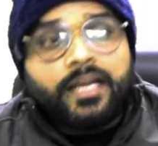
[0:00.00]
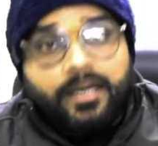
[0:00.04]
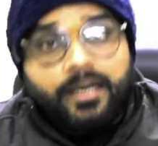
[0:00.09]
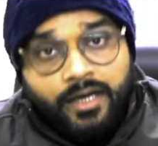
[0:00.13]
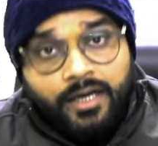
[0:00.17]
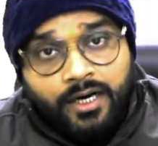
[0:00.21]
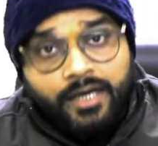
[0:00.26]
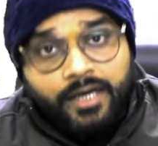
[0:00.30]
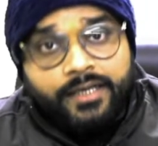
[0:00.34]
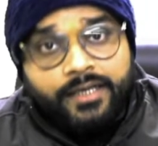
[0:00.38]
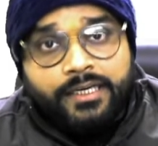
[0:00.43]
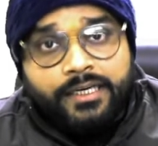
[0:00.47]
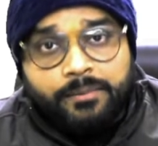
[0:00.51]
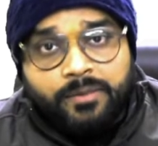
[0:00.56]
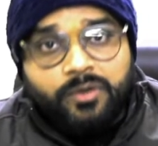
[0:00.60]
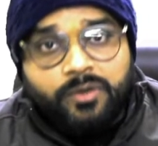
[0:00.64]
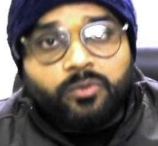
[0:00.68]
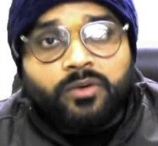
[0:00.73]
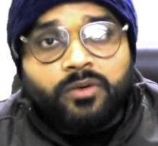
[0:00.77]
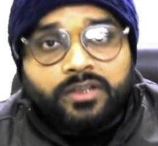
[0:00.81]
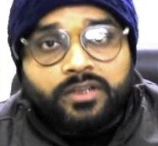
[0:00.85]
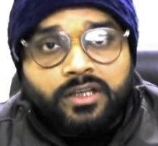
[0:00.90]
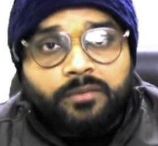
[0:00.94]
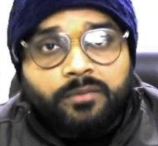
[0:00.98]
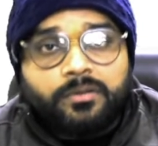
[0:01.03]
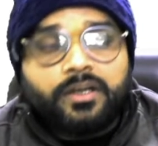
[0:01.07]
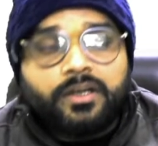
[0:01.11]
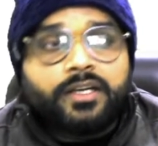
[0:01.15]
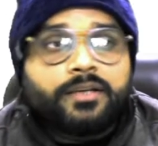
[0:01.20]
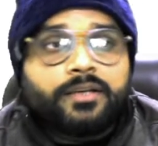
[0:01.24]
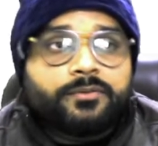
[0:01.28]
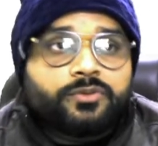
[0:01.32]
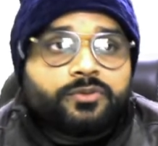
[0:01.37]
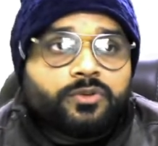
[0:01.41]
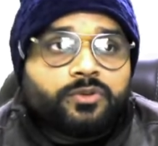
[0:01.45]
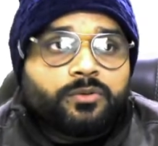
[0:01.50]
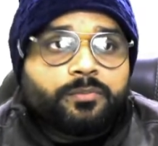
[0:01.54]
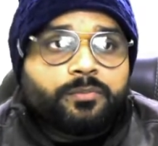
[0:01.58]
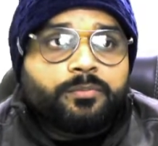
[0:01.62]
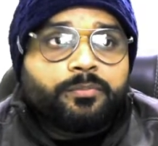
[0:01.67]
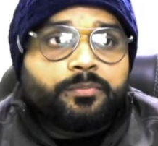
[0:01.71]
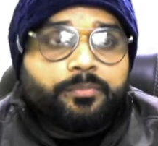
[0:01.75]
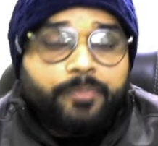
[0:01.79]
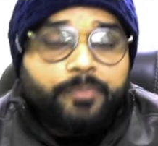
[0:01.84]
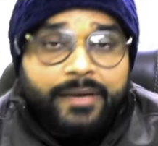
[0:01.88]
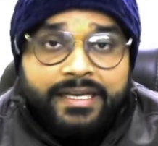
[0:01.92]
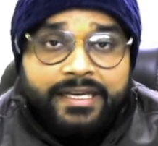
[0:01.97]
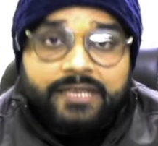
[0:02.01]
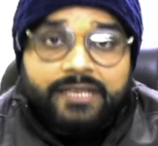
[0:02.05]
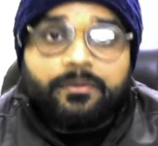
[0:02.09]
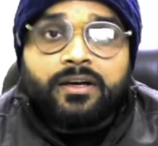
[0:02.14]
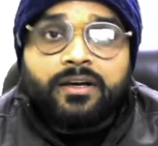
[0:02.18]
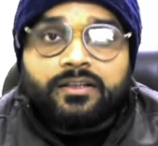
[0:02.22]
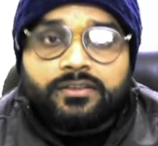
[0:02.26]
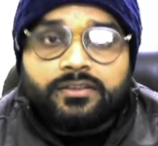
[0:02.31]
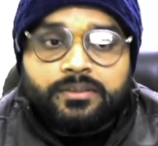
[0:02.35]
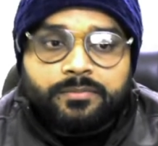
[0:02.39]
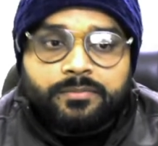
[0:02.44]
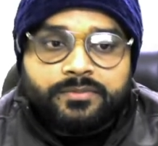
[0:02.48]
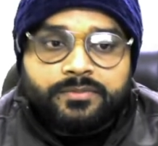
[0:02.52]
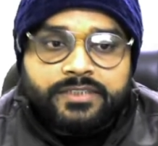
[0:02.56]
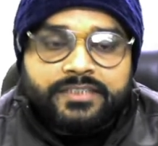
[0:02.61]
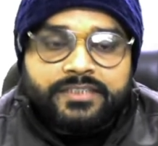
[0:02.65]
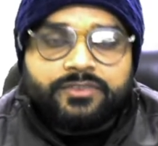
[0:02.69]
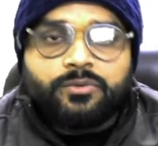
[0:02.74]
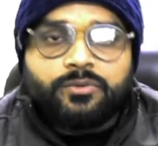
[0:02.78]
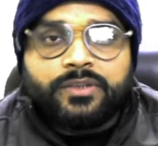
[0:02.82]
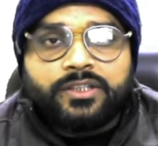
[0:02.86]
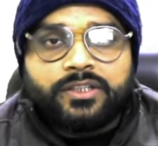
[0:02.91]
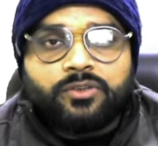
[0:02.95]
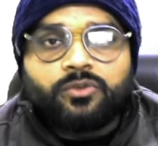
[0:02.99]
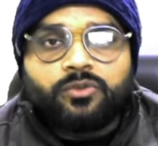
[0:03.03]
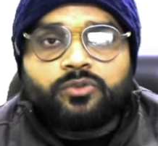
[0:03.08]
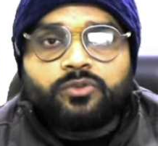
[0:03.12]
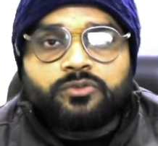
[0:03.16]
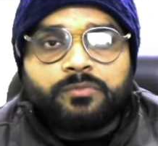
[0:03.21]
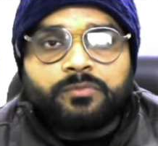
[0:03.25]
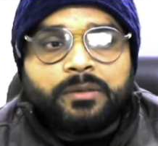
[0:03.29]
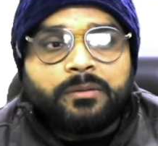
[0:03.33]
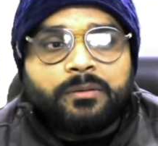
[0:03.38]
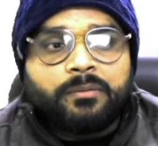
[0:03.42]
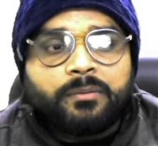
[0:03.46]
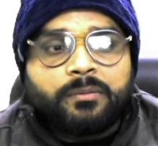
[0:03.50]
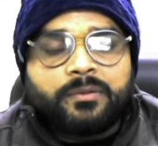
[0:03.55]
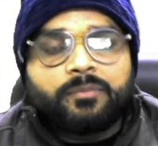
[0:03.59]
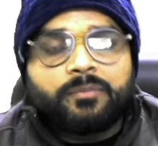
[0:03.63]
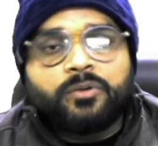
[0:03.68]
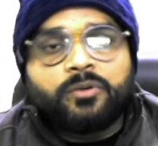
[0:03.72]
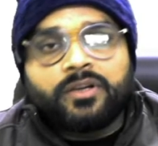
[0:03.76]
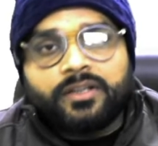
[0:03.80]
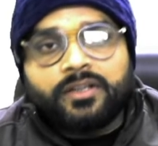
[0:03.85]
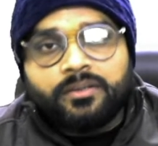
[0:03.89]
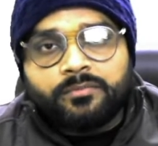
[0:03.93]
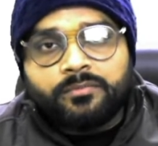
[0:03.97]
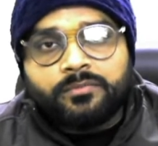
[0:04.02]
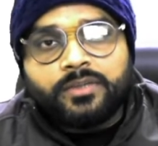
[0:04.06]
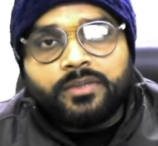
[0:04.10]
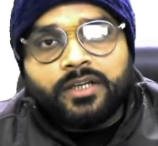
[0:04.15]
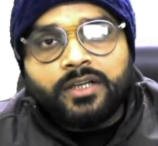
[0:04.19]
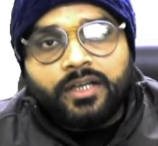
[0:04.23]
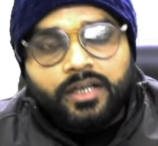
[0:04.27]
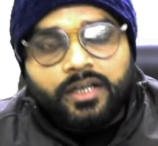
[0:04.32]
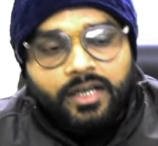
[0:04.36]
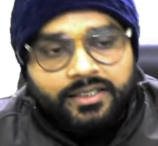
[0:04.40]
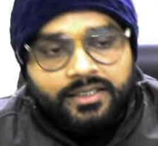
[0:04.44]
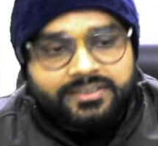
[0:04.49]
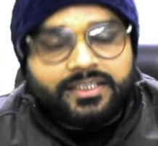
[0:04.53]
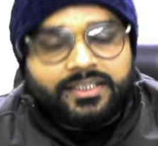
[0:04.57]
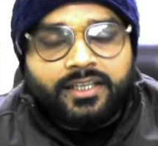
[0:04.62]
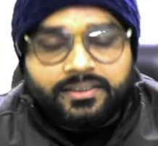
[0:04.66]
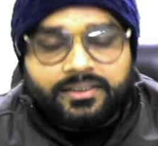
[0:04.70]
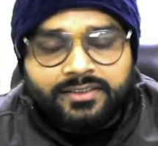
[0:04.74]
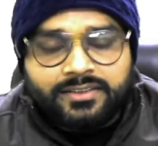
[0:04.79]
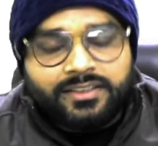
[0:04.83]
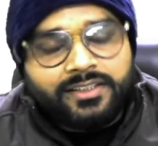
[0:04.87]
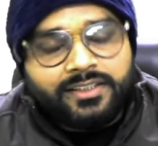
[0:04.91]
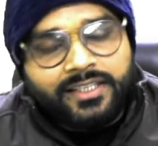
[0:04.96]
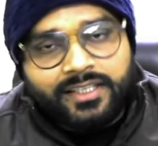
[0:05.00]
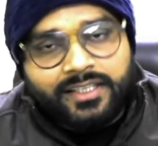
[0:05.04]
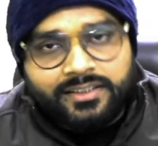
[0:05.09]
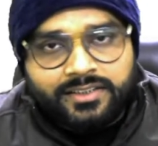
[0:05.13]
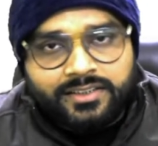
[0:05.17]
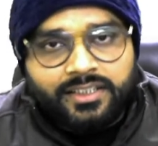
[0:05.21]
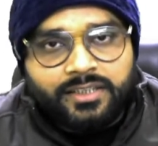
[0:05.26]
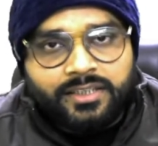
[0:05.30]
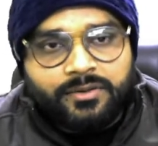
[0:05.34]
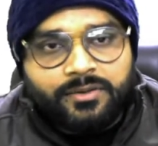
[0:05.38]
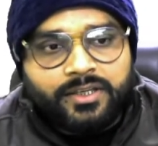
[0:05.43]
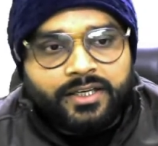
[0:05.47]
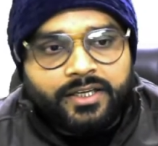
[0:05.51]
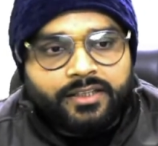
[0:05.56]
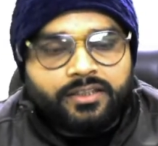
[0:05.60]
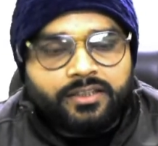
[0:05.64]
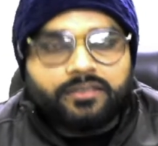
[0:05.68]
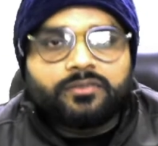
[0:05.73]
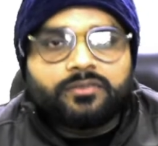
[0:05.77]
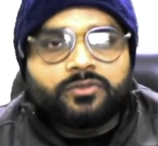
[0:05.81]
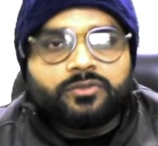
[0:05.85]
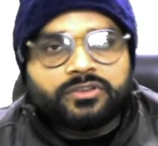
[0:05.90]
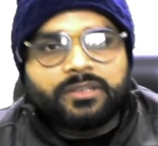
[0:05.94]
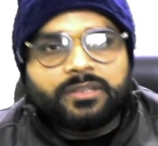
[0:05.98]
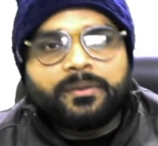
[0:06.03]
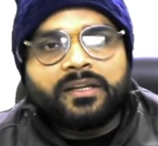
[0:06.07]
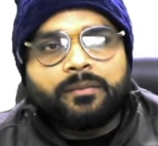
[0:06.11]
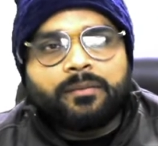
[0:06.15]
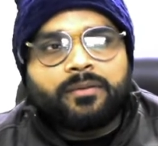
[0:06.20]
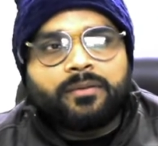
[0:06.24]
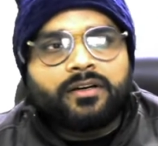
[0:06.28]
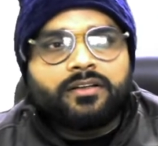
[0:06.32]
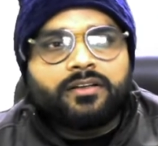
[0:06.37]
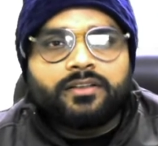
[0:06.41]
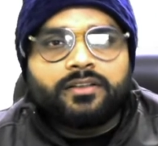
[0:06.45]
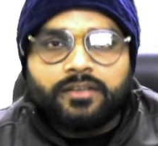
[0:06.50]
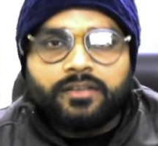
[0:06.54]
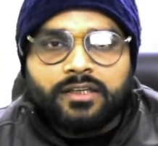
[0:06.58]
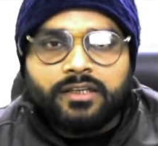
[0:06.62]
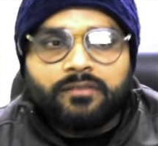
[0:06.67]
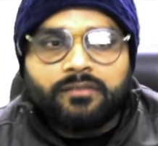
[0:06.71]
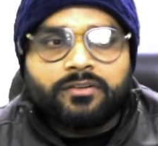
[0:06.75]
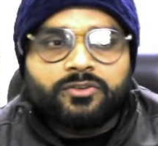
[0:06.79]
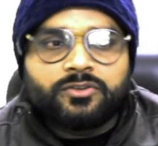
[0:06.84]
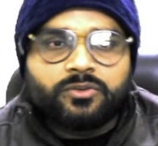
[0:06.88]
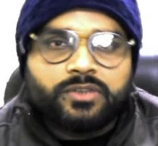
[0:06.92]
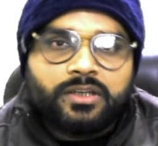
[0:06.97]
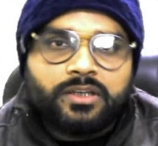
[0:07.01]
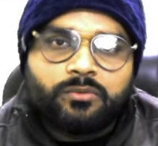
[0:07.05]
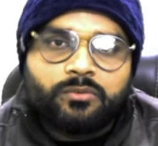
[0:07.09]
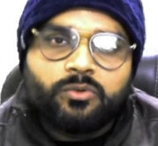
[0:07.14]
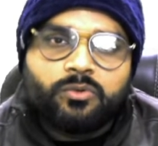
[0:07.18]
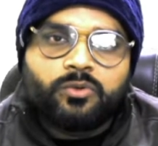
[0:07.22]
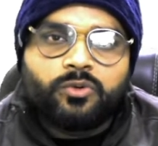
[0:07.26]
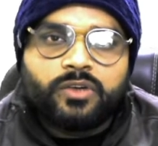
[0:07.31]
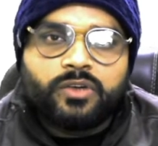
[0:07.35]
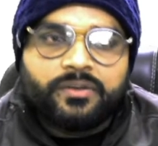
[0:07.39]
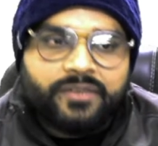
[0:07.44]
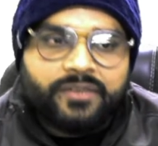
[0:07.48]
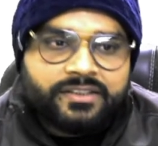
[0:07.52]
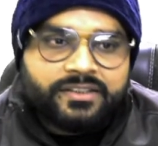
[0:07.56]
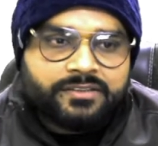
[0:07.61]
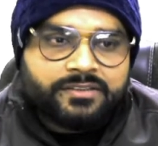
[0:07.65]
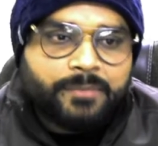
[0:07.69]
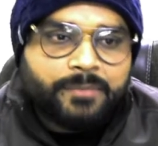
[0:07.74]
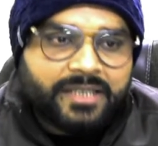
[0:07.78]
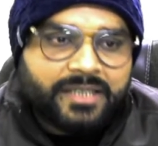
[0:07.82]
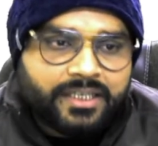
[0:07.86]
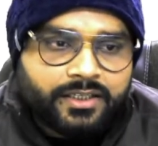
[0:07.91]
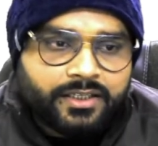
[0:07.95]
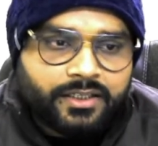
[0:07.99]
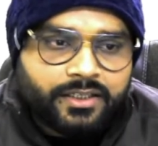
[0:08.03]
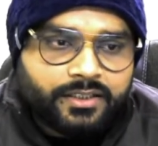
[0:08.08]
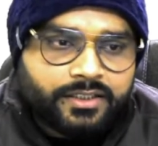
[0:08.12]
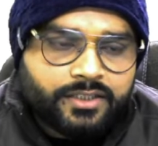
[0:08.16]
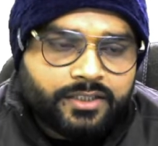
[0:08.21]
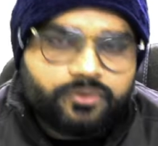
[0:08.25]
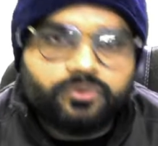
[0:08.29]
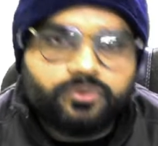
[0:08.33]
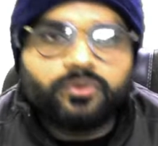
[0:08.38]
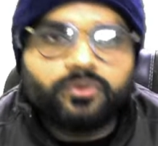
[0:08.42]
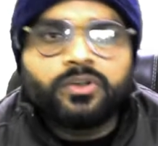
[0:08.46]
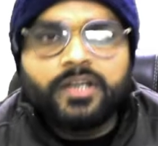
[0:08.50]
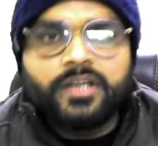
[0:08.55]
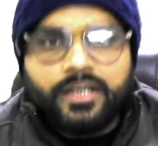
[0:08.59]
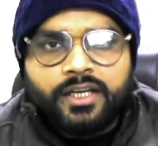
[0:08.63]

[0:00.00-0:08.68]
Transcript: हाँ एक बार हुआ था आपका कि जो पहली बार जब चेंज हुए थे तो उसमें आपका पेपर पूरा एकदम अच्छा खासा एक अच्छा लेवल आया था उसके बाद आपका लेवल जो था वो उन्होंने फिर से भी मेंटेन कर दिया जो